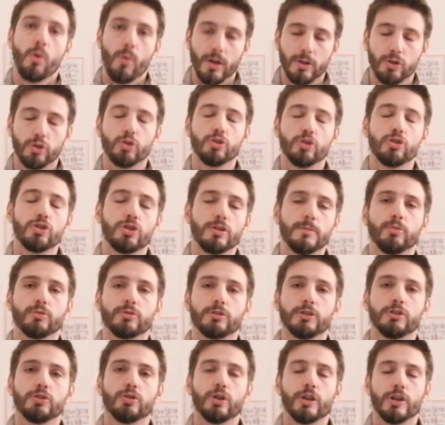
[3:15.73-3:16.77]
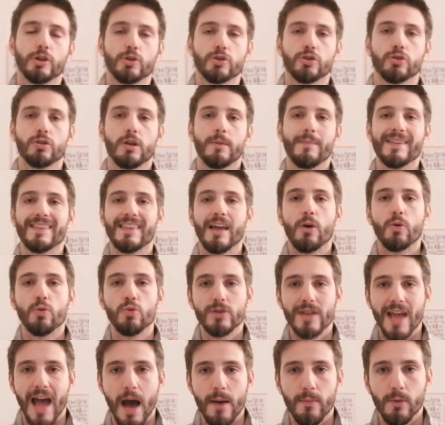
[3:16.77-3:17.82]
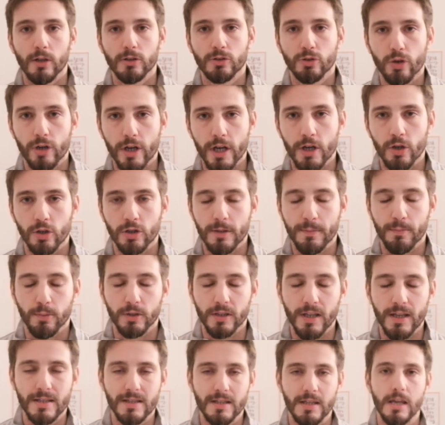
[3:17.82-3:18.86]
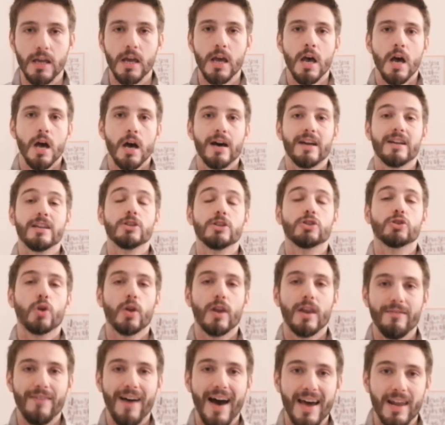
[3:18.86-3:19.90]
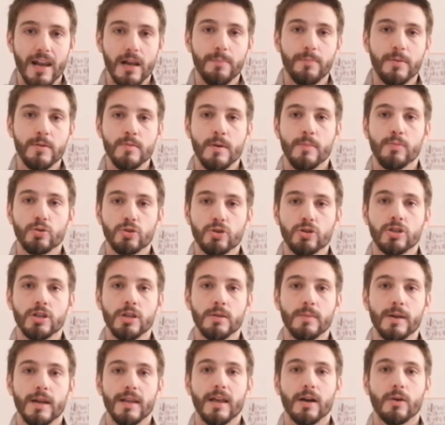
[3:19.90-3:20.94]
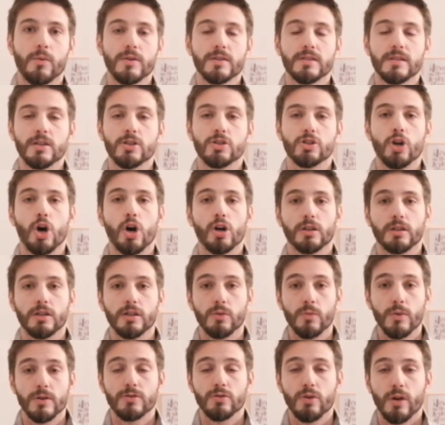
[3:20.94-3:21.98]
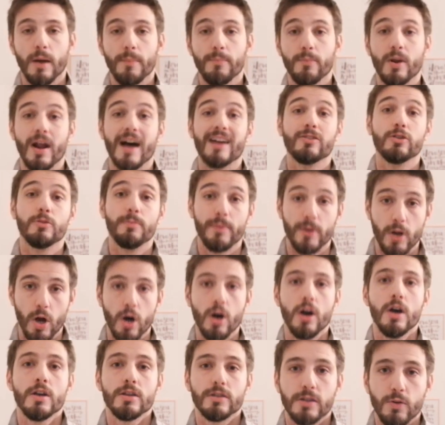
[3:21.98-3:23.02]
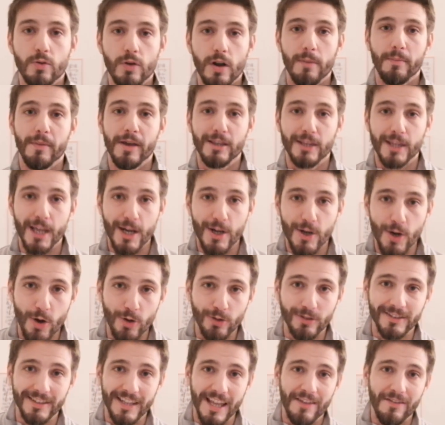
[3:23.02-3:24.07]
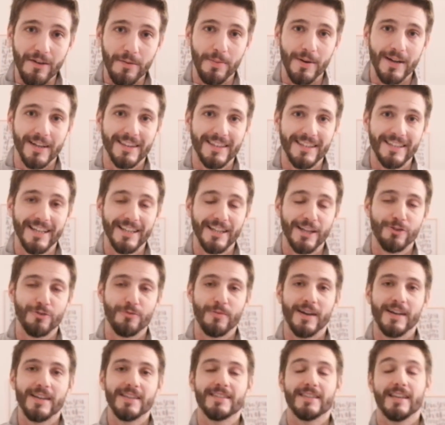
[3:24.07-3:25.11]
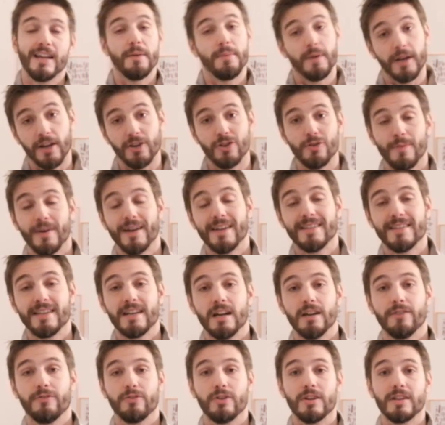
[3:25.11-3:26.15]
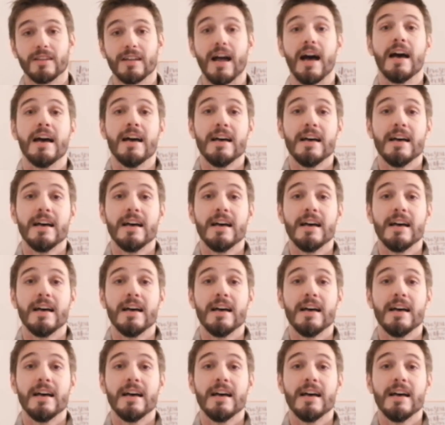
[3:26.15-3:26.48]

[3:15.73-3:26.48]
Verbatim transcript: 14 punti il Torino. Sicuramente auguriamo al Torino di potersi risollevare il prima possibile da queste sorti in questo campionato, però sicuramente non deve partire da domani sera perché domani sera la Fiorentina